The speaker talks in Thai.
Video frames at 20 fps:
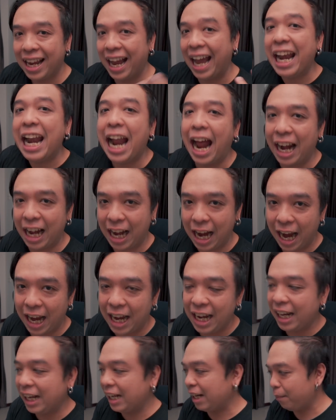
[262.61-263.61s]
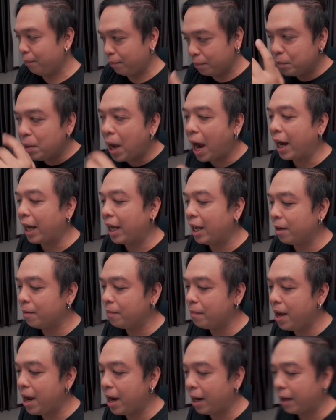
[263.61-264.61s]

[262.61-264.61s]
ขนาดไหนนี่ผมอยากเห็นมา